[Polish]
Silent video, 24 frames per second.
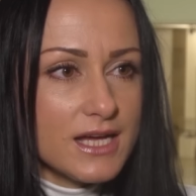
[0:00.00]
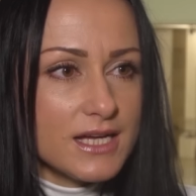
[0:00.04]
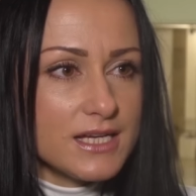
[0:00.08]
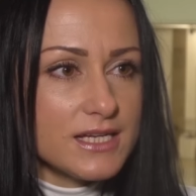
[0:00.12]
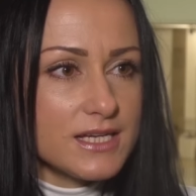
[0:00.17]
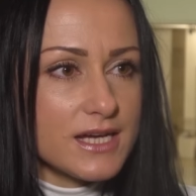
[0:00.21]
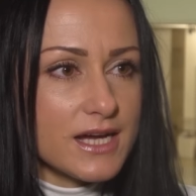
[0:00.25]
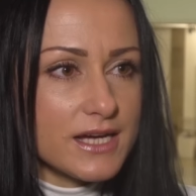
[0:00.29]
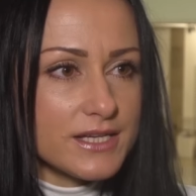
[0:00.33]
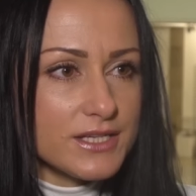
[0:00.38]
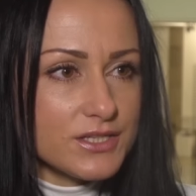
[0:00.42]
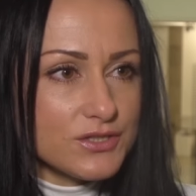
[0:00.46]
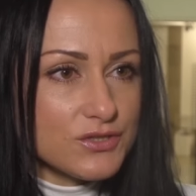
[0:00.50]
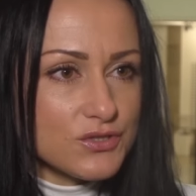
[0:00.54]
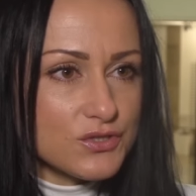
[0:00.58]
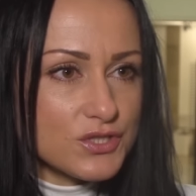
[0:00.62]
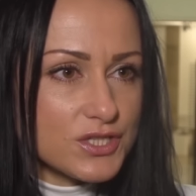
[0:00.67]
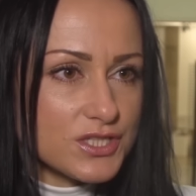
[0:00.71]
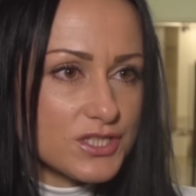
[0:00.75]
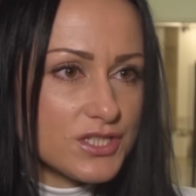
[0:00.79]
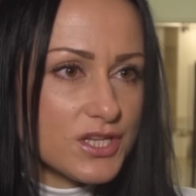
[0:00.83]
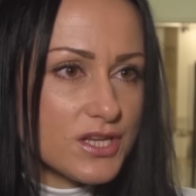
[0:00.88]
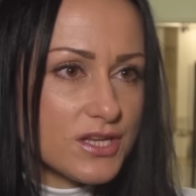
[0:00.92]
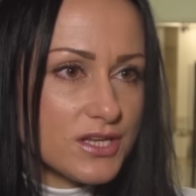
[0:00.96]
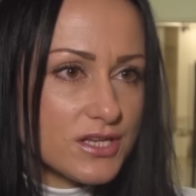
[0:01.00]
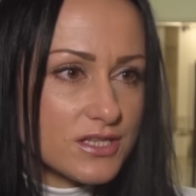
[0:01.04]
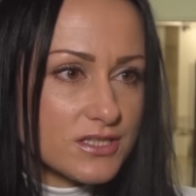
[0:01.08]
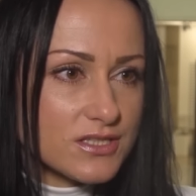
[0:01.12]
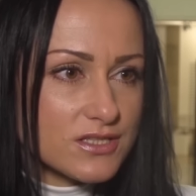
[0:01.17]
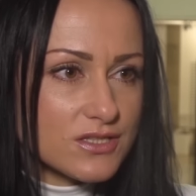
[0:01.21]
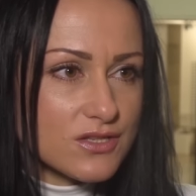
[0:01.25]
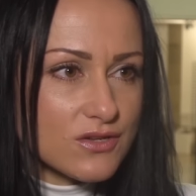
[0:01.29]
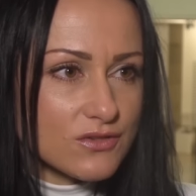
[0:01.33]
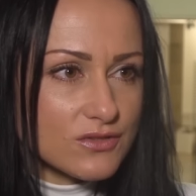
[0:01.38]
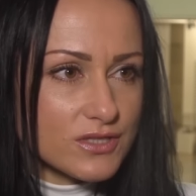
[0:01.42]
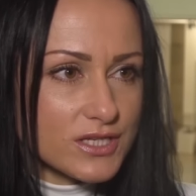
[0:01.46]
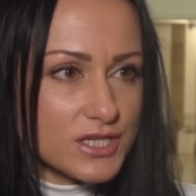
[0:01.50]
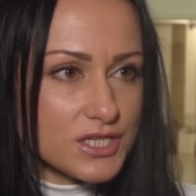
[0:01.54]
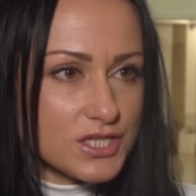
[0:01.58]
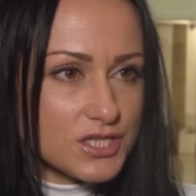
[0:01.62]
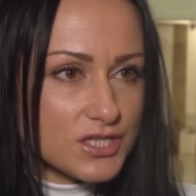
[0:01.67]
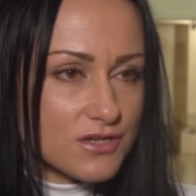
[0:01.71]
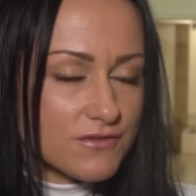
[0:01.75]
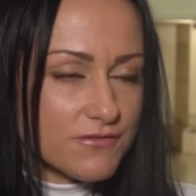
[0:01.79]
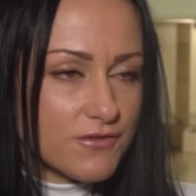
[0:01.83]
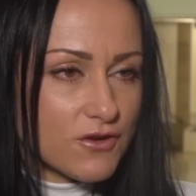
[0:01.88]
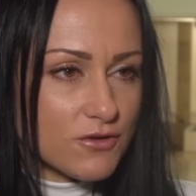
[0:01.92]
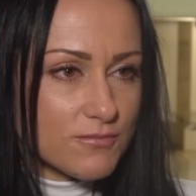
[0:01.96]
e, a jednocześnie jest to też
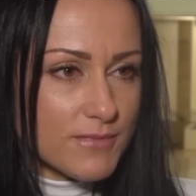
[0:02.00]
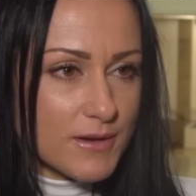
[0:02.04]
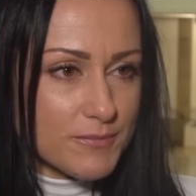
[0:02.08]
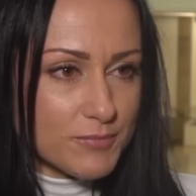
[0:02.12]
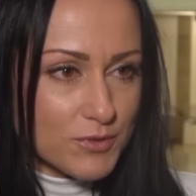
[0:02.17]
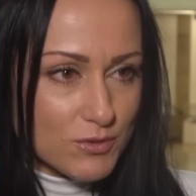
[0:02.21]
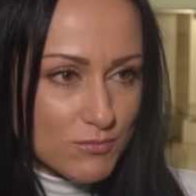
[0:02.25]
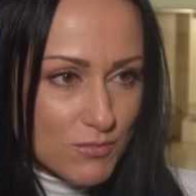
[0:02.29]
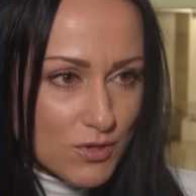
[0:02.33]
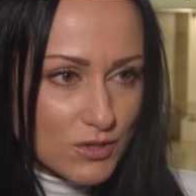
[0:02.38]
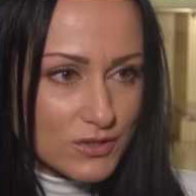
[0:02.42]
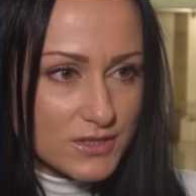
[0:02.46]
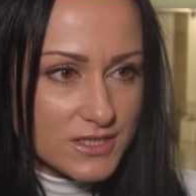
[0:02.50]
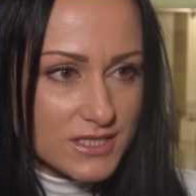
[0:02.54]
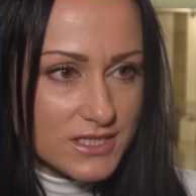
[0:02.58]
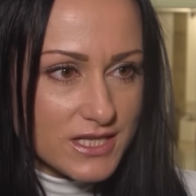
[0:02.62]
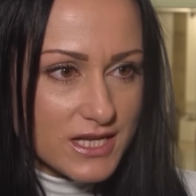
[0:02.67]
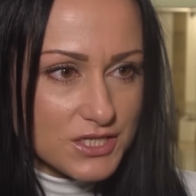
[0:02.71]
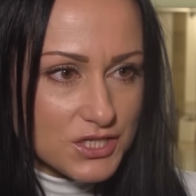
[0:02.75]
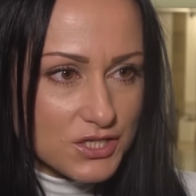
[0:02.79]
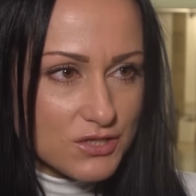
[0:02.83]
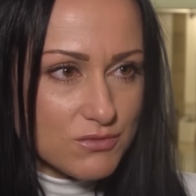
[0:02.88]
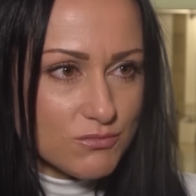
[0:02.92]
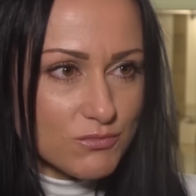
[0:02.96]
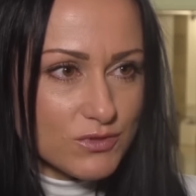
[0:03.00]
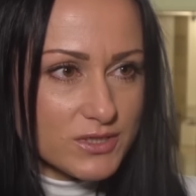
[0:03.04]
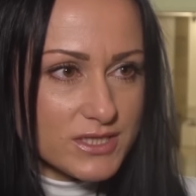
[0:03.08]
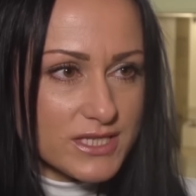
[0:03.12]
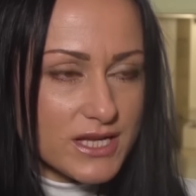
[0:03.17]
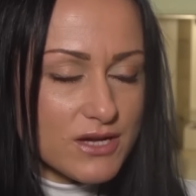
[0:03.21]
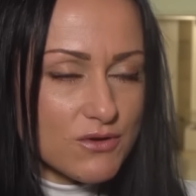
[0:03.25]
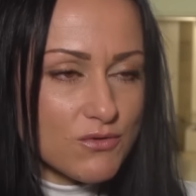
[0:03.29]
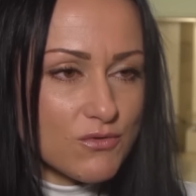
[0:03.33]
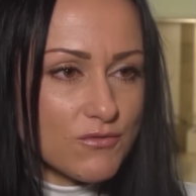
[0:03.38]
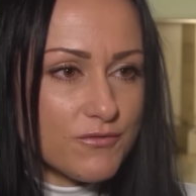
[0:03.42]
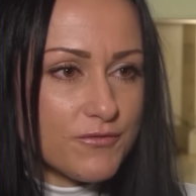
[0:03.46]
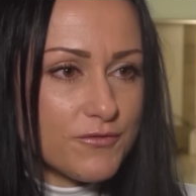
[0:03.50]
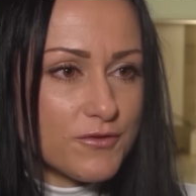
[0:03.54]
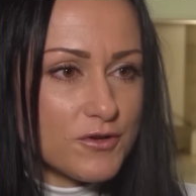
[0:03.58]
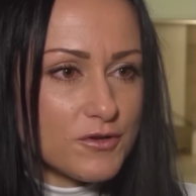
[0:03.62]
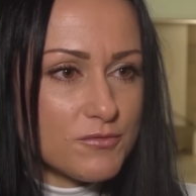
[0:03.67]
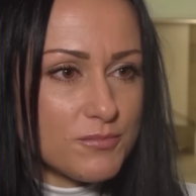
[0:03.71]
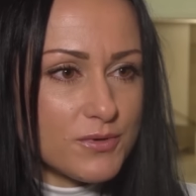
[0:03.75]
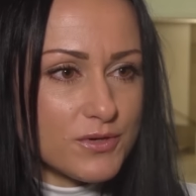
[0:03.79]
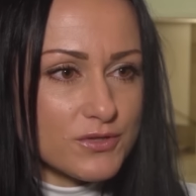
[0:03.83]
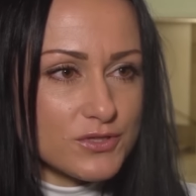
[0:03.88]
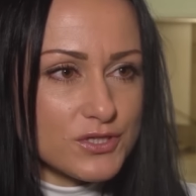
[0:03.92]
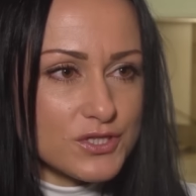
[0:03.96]
forma promocji naszych muzeów, e,
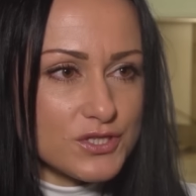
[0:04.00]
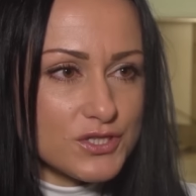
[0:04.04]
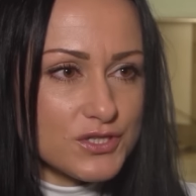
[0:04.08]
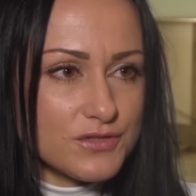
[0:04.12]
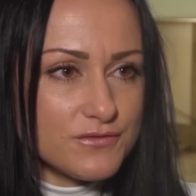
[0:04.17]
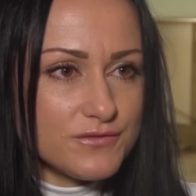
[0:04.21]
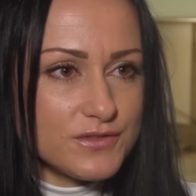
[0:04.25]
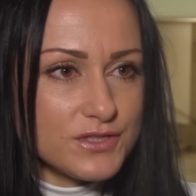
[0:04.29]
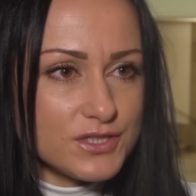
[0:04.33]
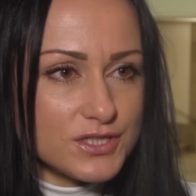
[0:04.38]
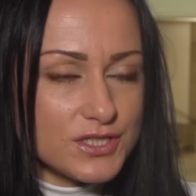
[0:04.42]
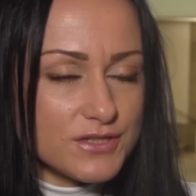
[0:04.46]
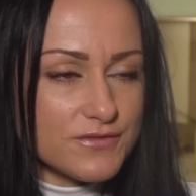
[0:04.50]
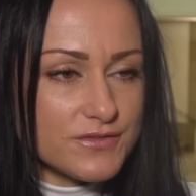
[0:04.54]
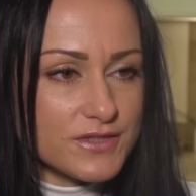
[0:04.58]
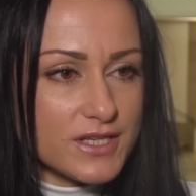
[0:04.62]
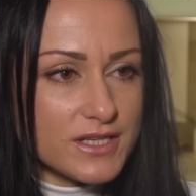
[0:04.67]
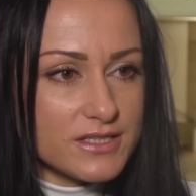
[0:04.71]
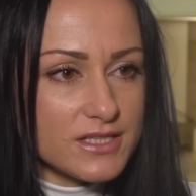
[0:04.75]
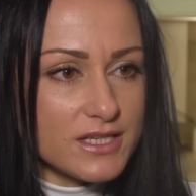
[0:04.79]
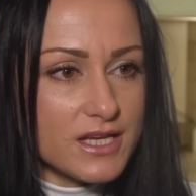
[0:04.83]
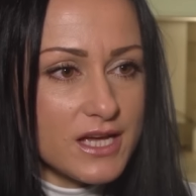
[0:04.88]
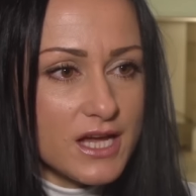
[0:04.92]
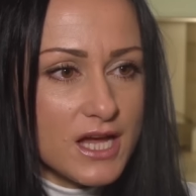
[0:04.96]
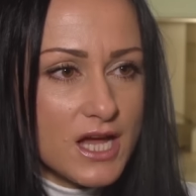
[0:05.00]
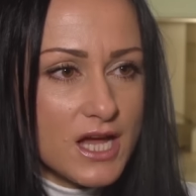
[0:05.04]
bo rzeczywiście wtedy